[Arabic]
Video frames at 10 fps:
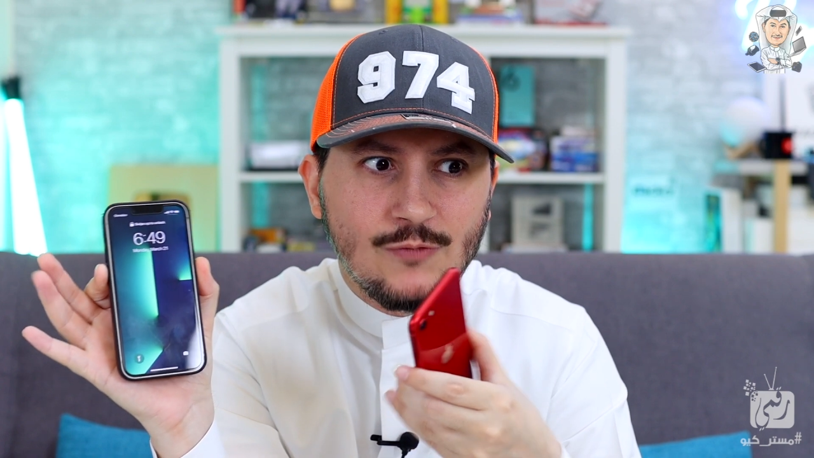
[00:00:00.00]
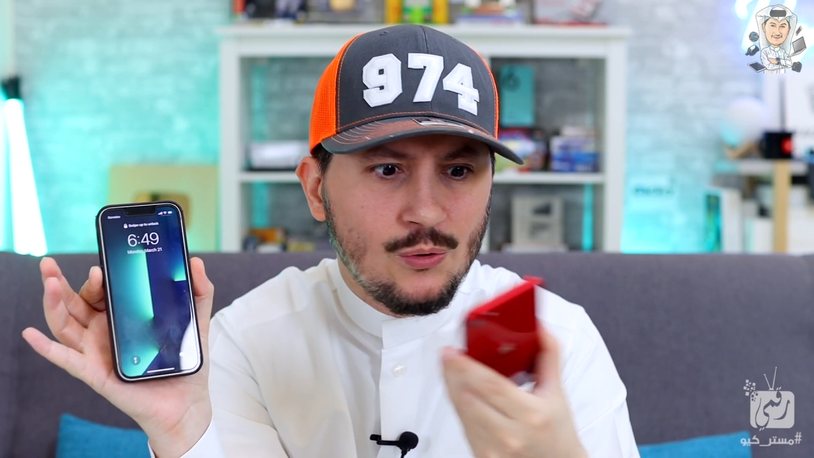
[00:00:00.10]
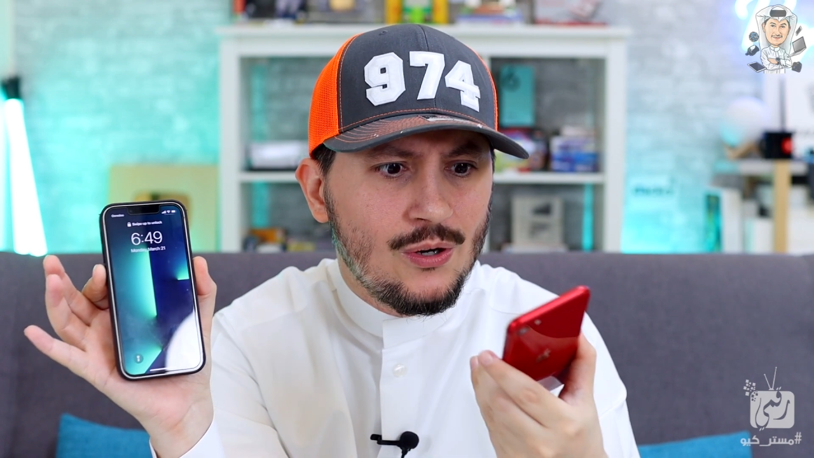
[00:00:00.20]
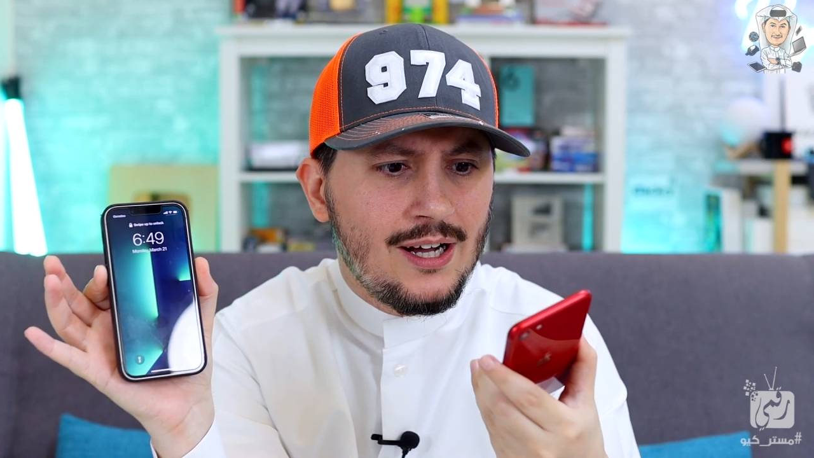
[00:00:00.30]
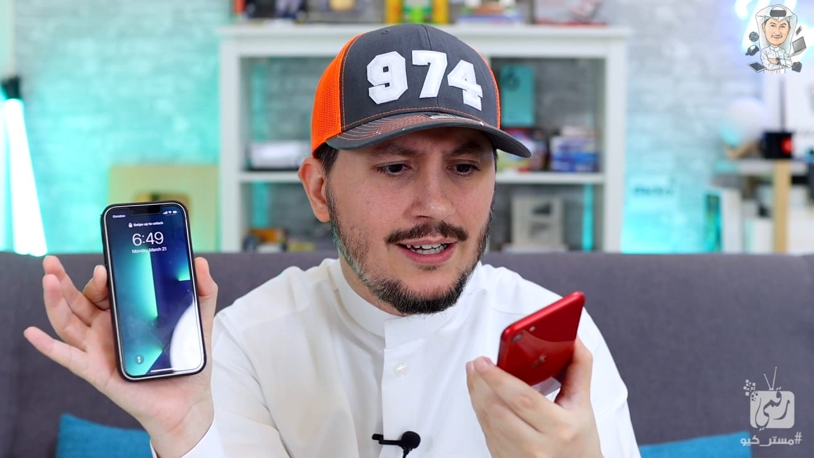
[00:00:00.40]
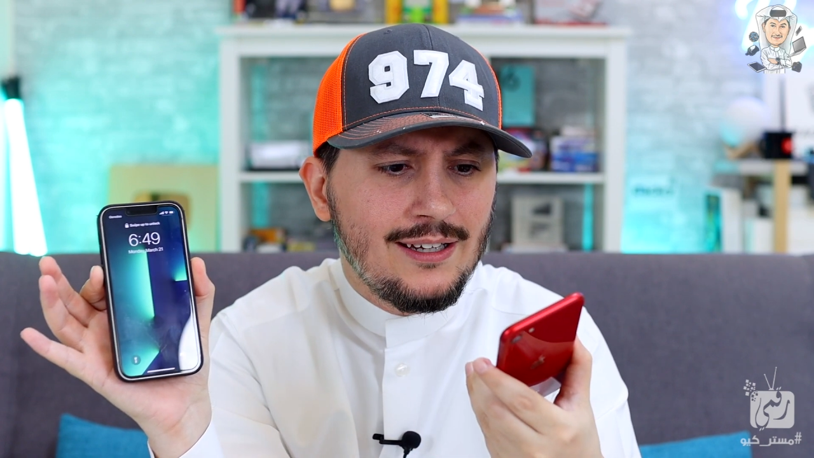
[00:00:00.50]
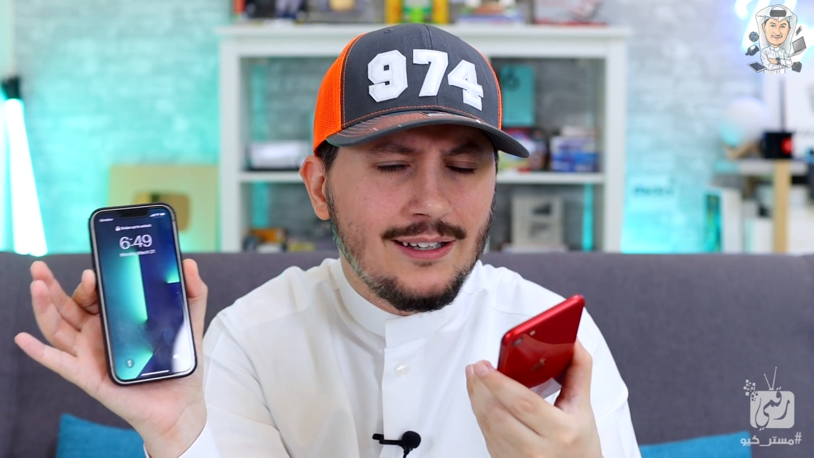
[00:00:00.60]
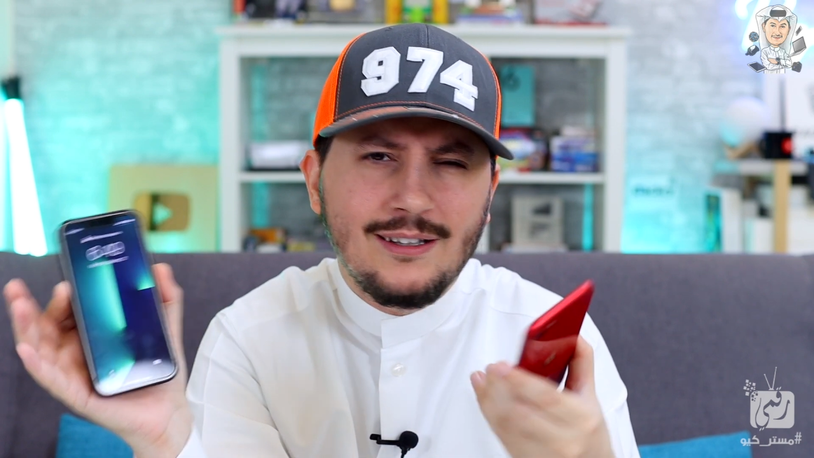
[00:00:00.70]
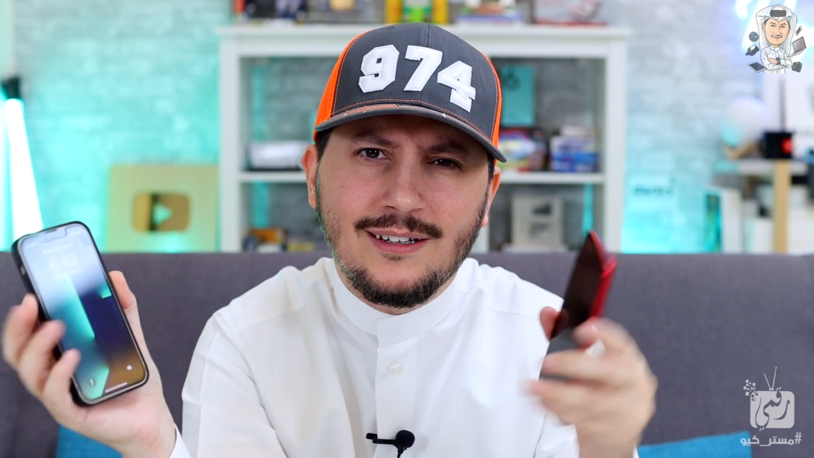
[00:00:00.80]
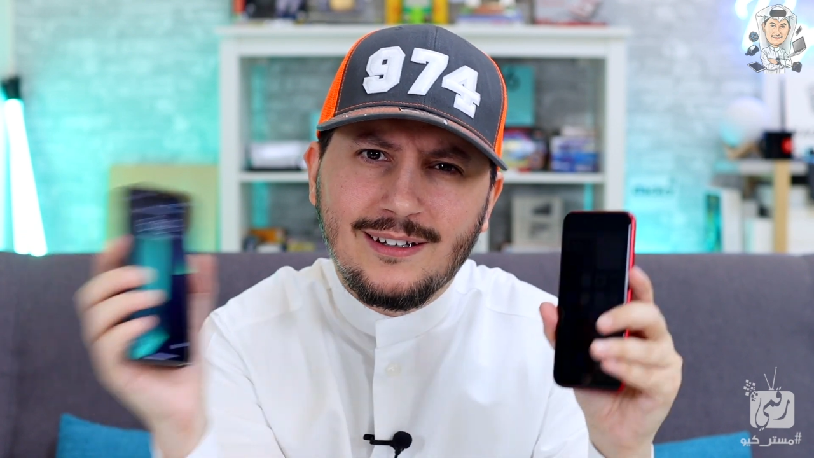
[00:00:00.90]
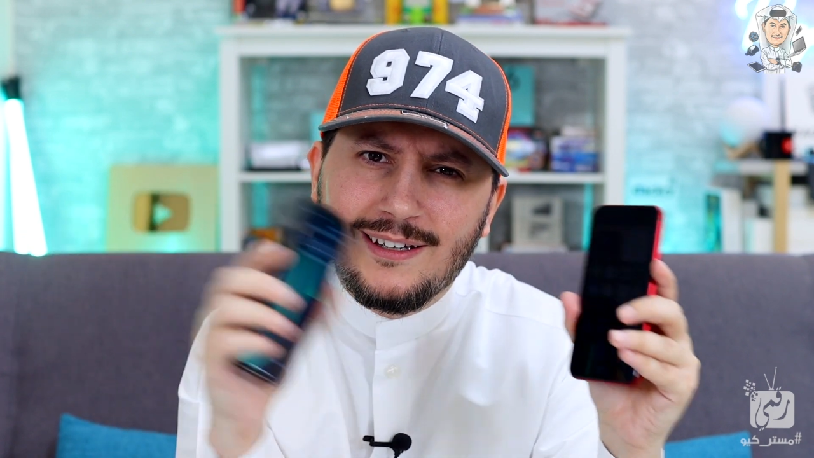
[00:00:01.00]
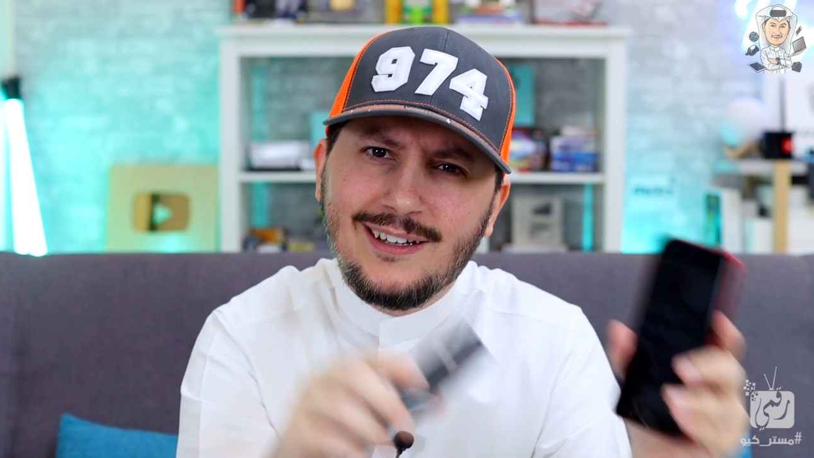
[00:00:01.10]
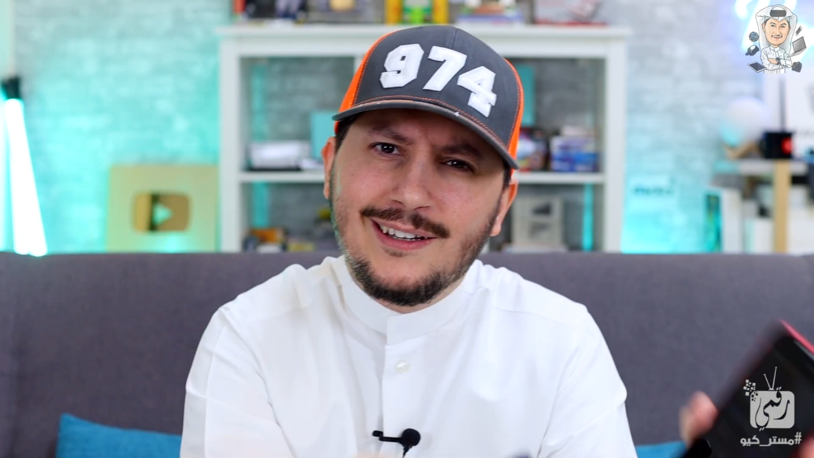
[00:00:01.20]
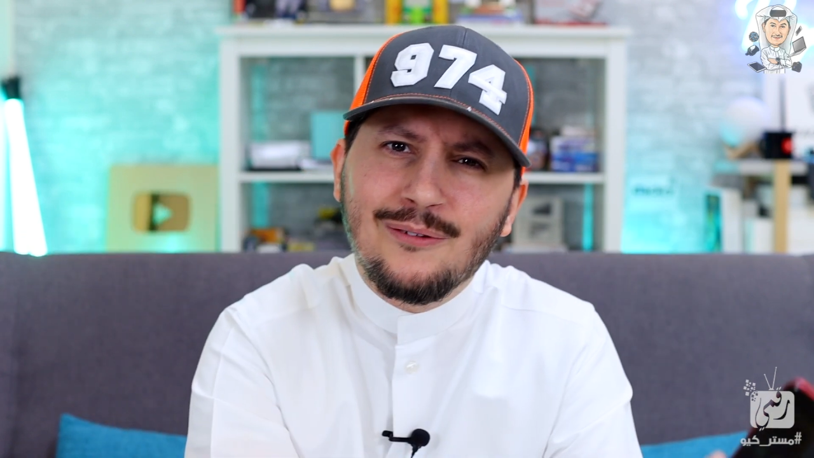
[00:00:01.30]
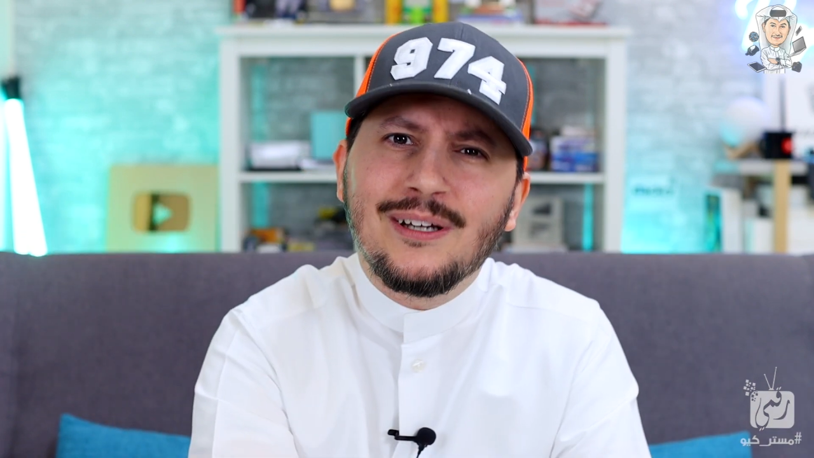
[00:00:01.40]
وهاي
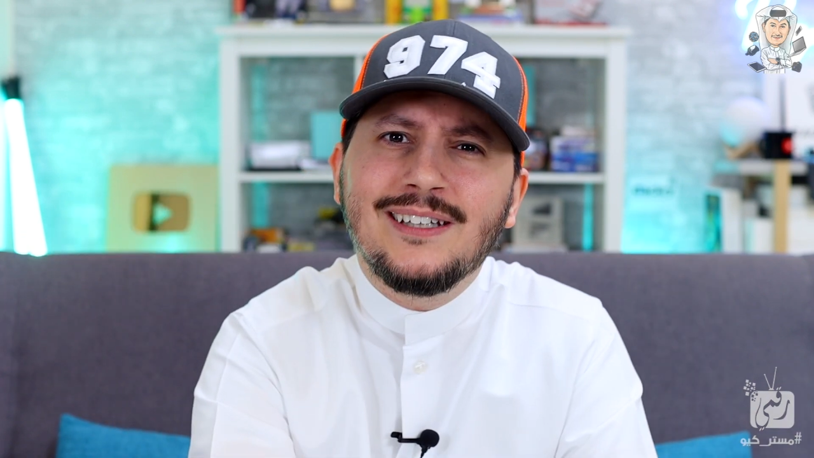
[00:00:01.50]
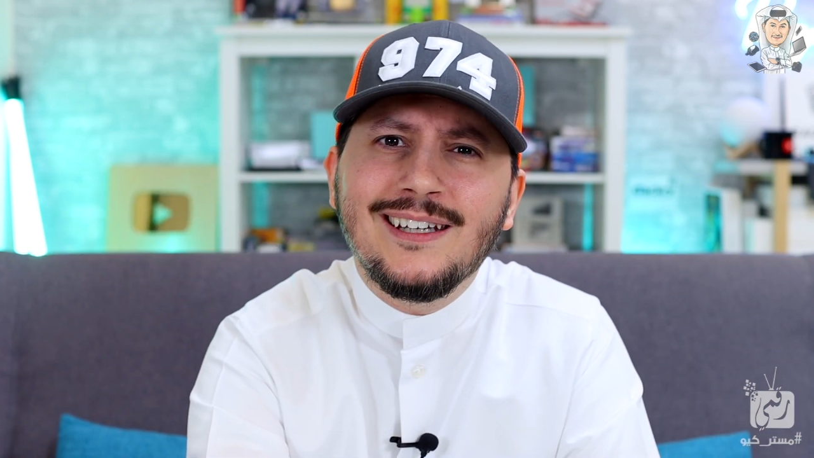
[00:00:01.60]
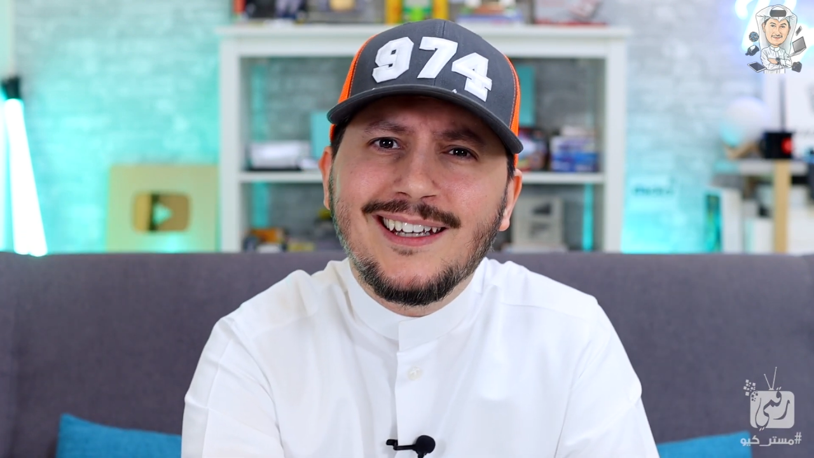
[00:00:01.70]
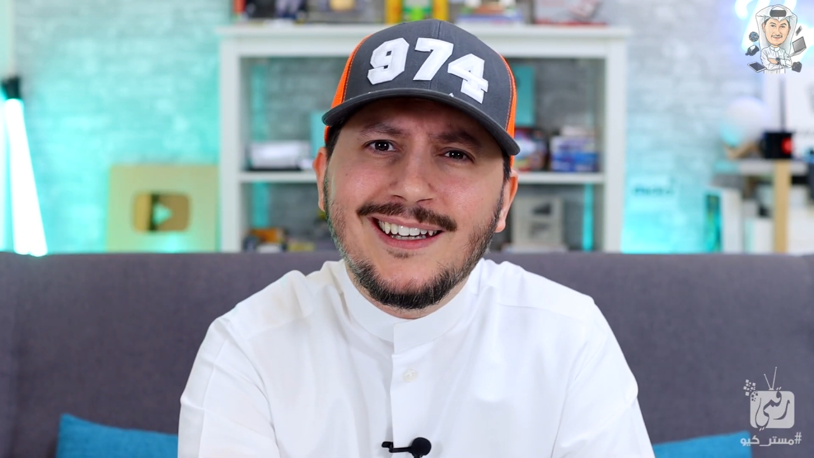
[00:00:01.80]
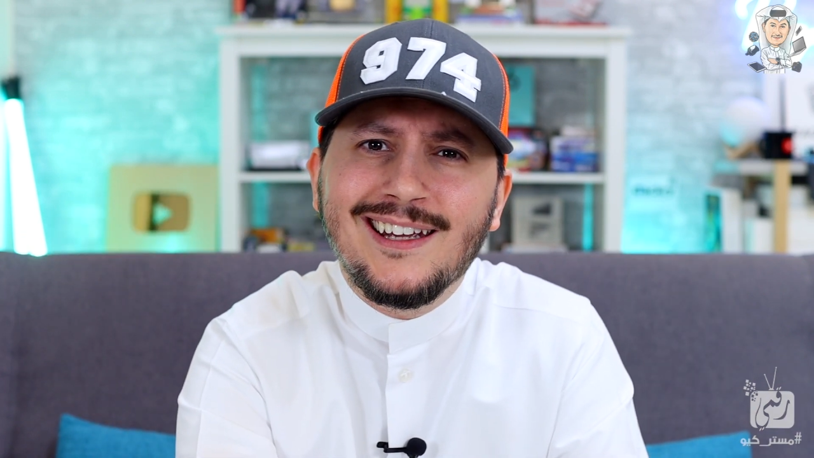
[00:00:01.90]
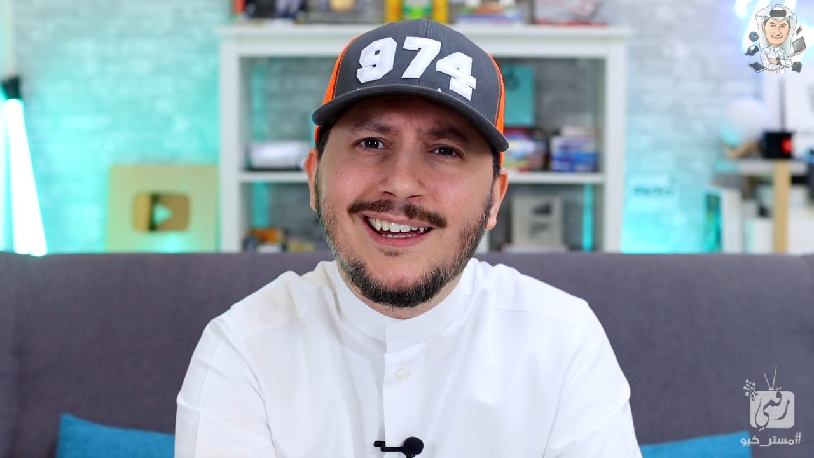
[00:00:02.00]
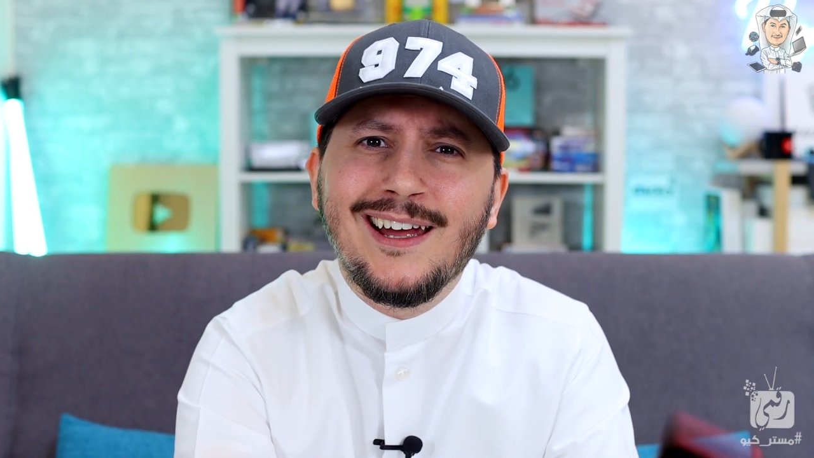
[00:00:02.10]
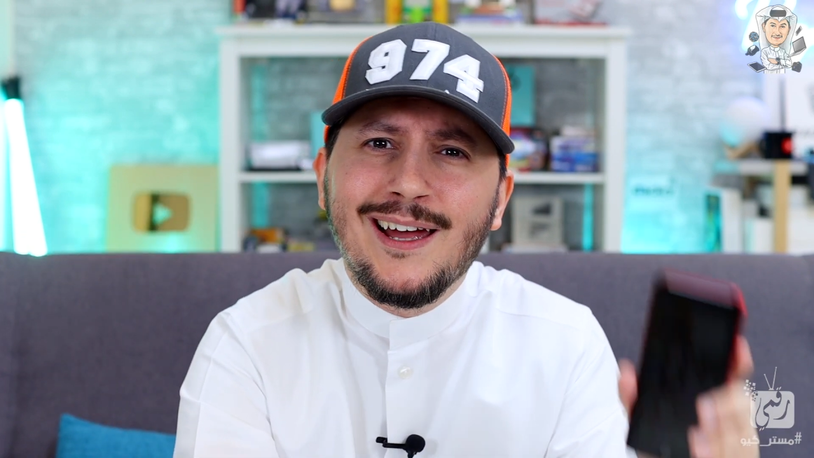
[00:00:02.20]
يودينا الى